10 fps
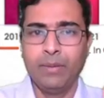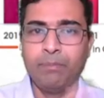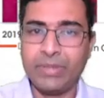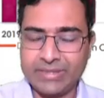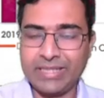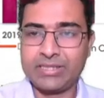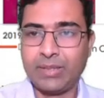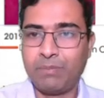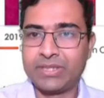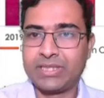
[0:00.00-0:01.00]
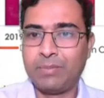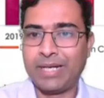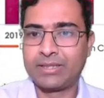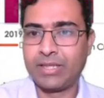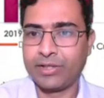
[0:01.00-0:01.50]
बिजनेस नंबर्स की
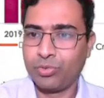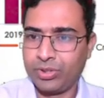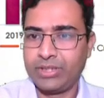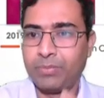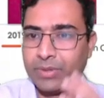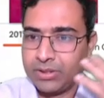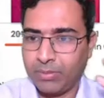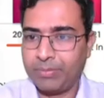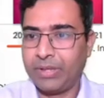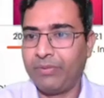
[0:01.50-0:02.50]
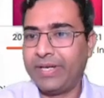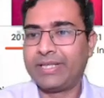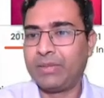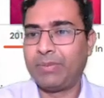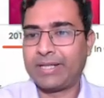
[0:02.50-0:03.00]
बात करें क्योंकि जब जब हम
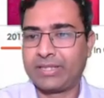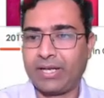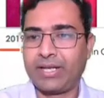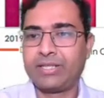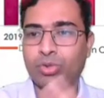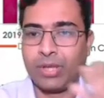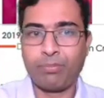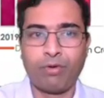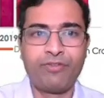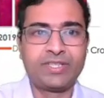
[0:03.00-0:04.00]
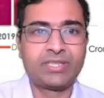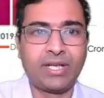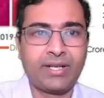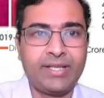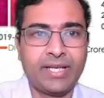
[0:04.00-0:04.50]
डिविडेंड की बात कर रहे हैं तो क्या प्रॉफिट्स
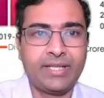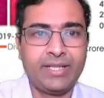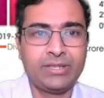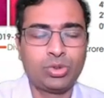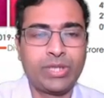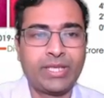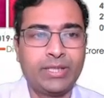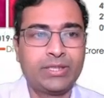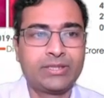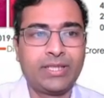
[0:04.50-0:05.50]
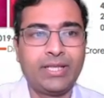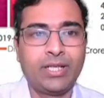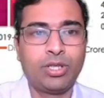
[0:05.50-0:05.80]
कर रही है कि नहीं तो देखिए जैसे